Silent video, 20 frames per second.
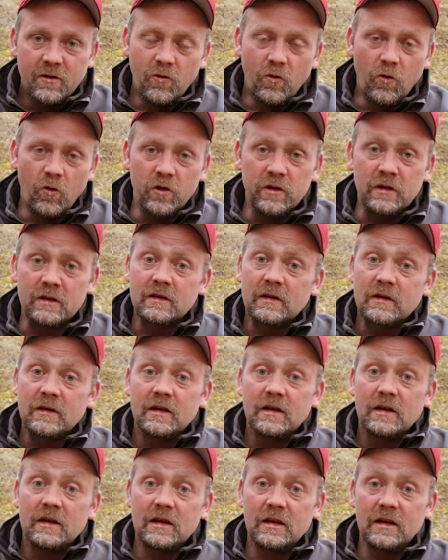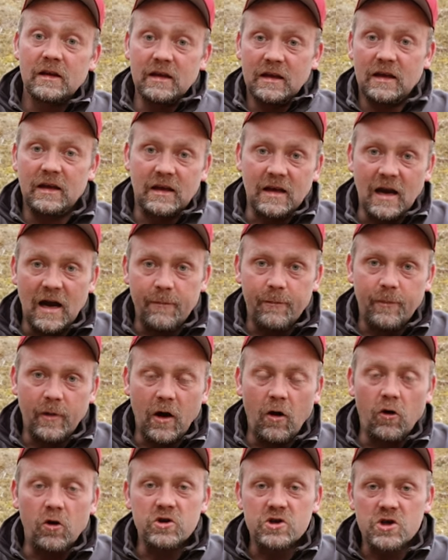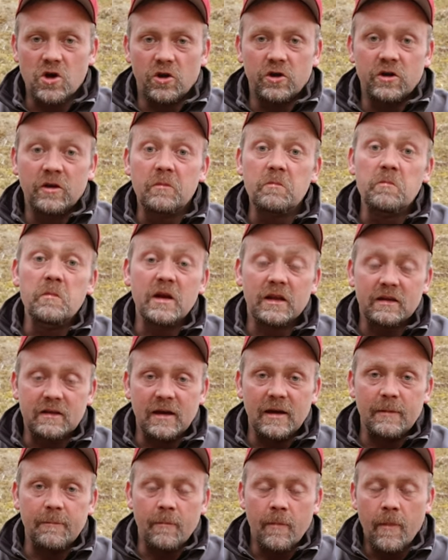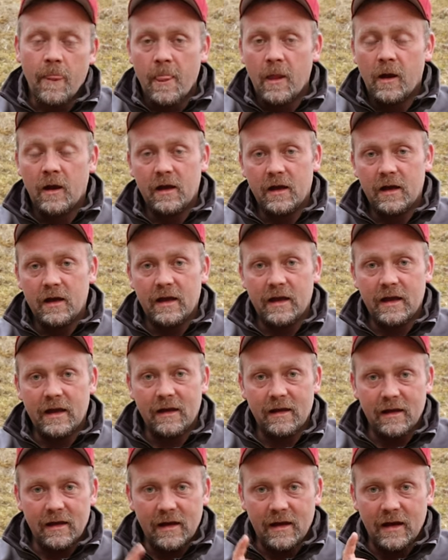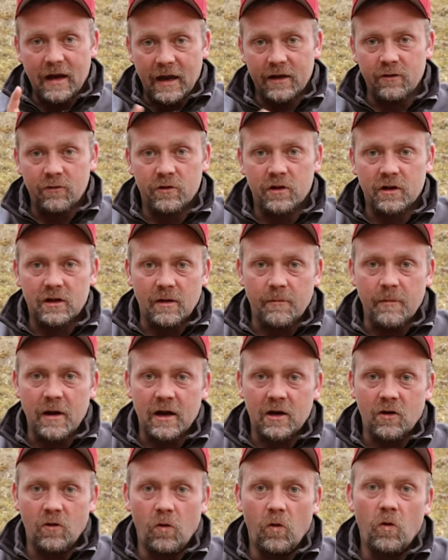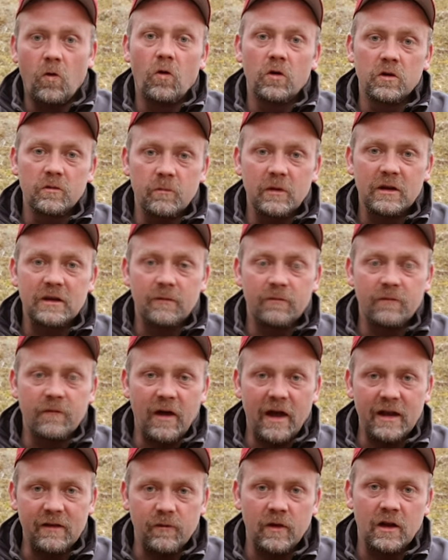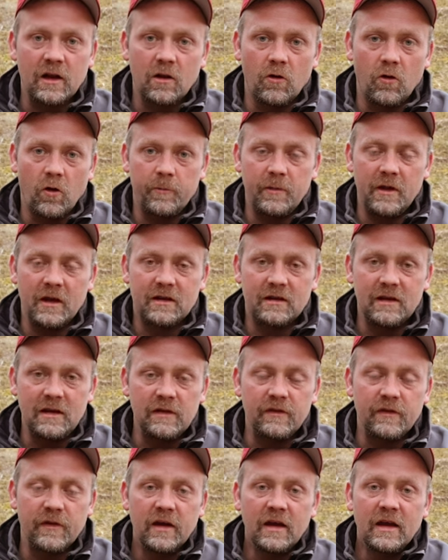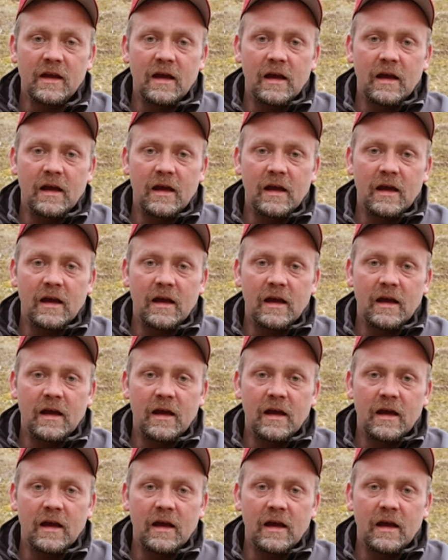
Und ich habe auch schon mit dem 100er Makro und mit Weitwinkelobjektiv